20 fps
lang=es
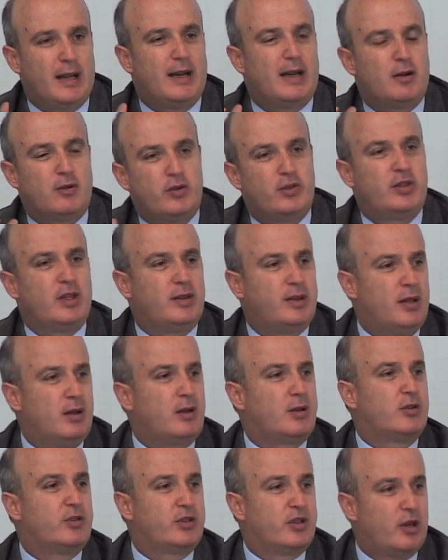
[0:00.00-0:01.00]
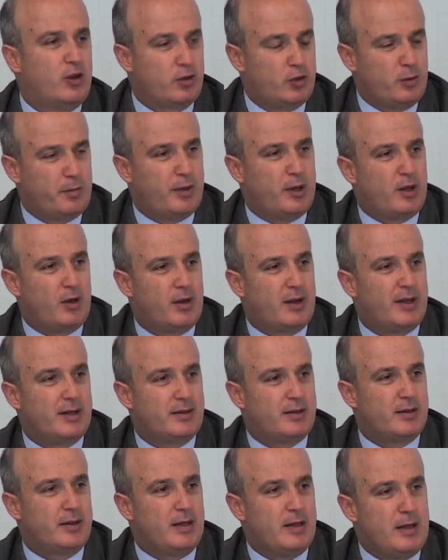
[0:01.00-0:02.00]
En algún sentido el Consejo Superior
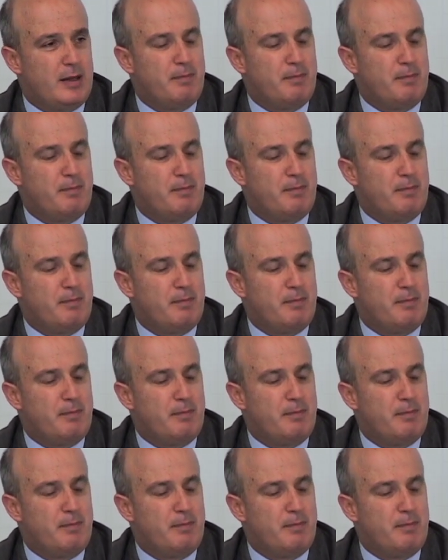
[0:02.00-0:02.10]
es